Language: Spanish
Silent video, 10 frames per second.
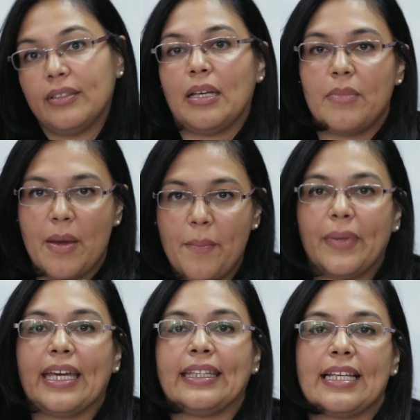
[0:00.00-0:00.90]
también
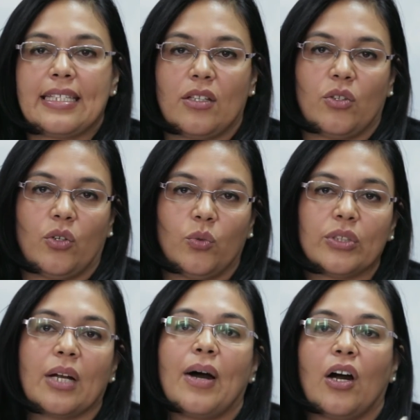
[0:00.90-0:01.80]
que está haciendo un
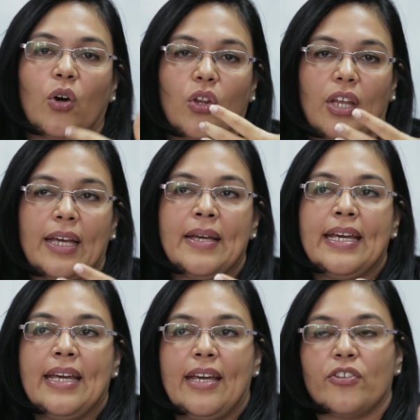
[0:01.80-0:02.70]
trabajo de
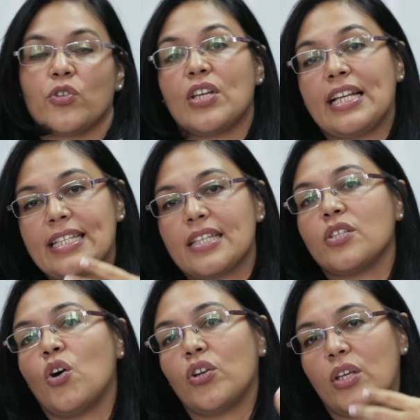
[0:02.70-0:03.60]

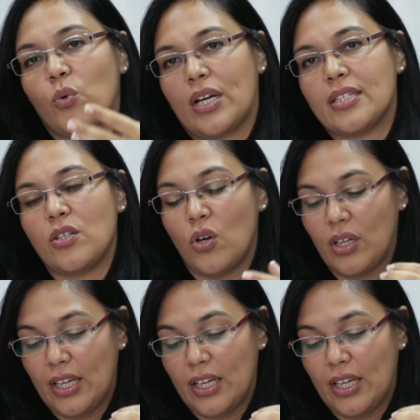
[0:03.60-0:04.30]
socialización y educación.